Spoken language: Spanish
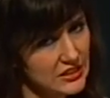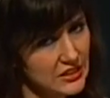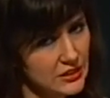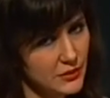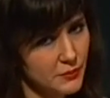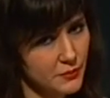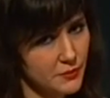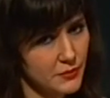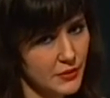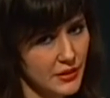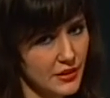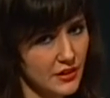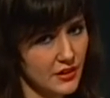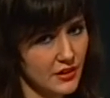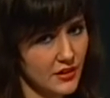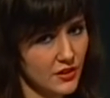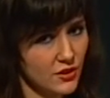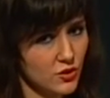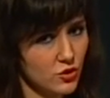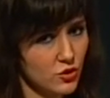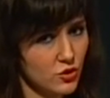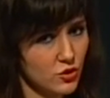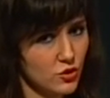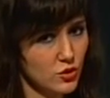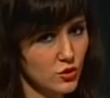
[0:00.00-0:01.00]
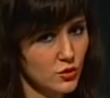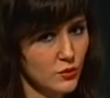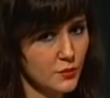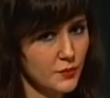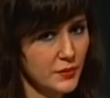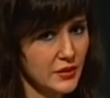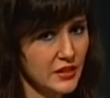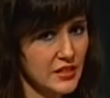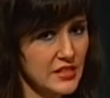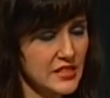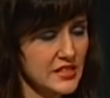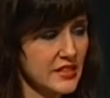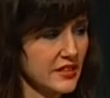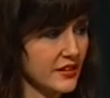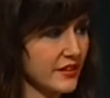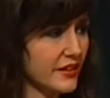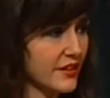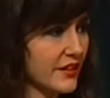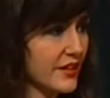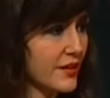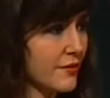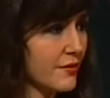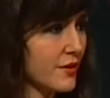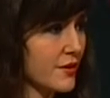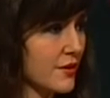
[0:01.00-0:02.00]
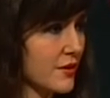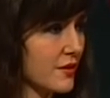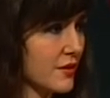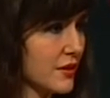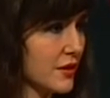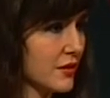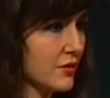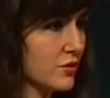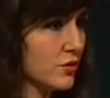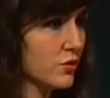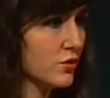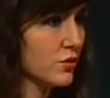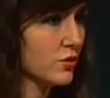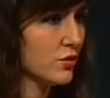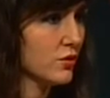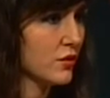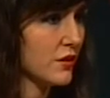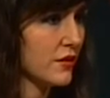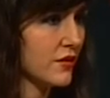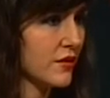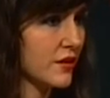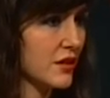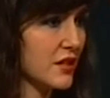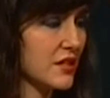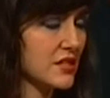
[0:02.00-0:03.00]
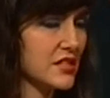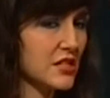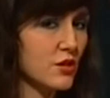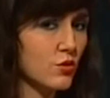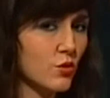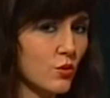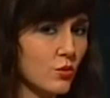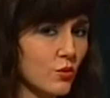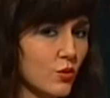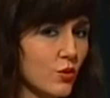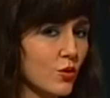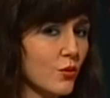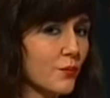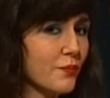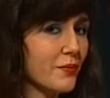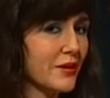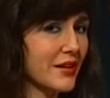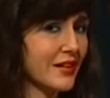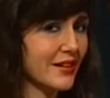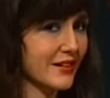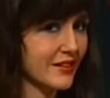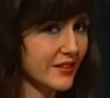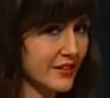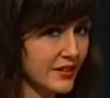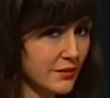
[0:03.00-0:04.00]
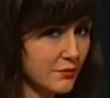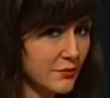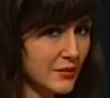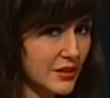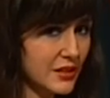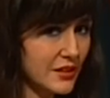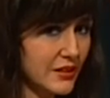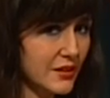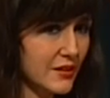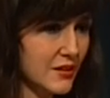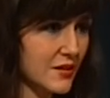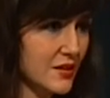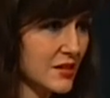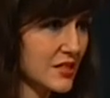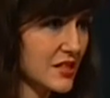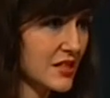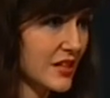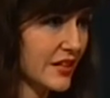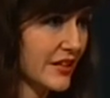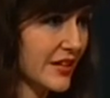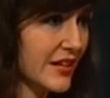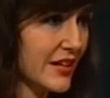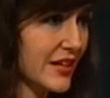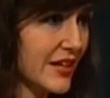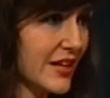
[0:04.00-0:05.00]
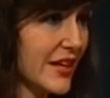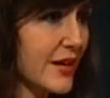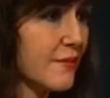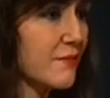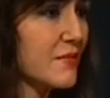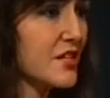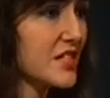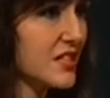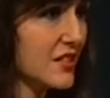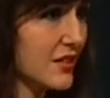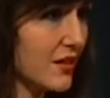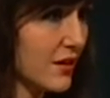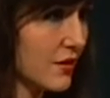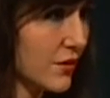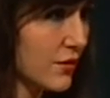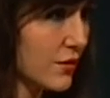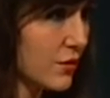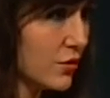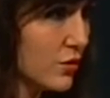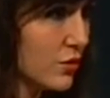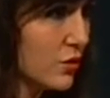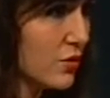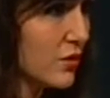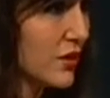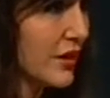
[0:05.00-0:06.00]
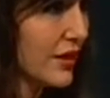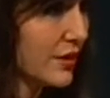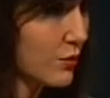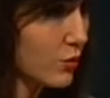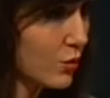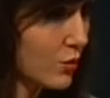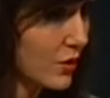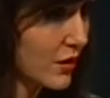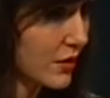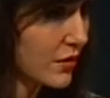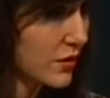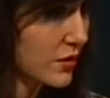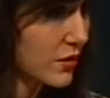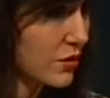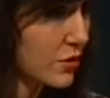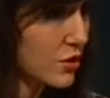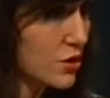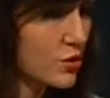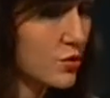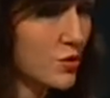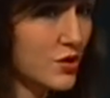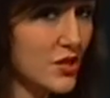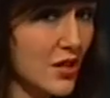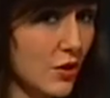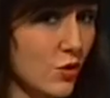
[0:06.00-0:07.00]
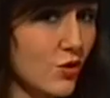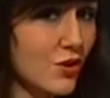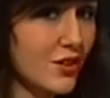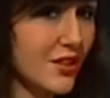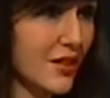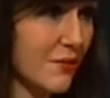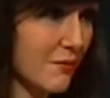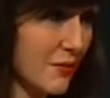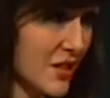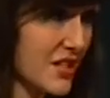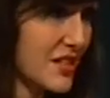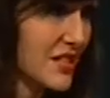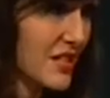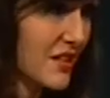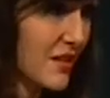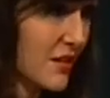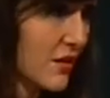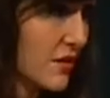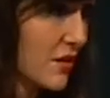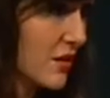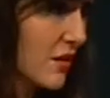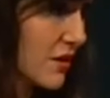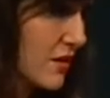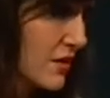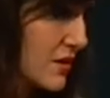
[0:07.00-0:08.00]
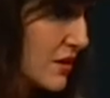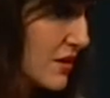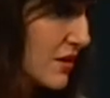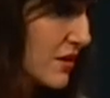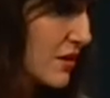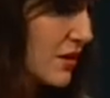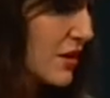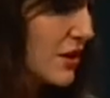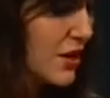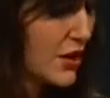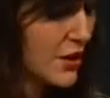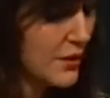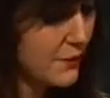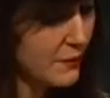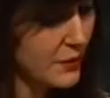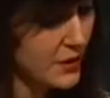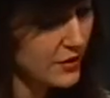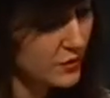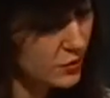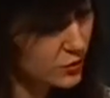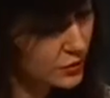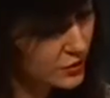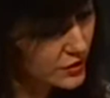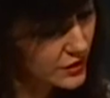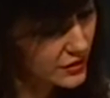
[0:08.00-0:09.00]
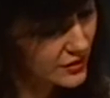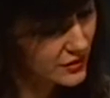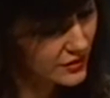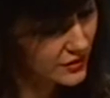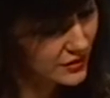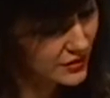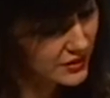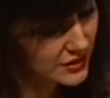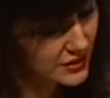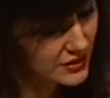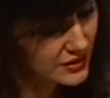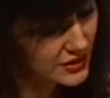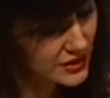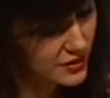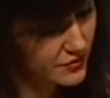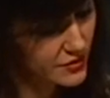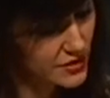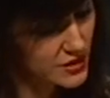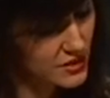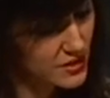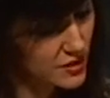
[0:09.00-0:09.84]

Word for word: Para ello, para seguir avanzando hacia ese nuevo paradigma, necesaria la investigación, la divulgación. Esto es algo que también se hace desde Paz con Dignidad a través del